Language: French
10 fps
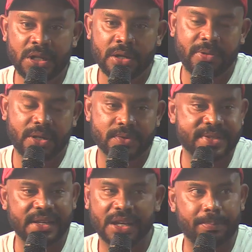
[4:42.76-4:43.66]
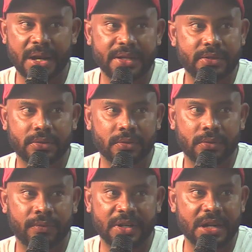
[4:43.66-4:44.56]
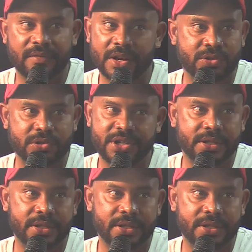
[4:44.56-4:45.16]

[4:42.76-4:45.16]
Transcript: mais il conseillerait pas lui de faire de l'élevage de chiens,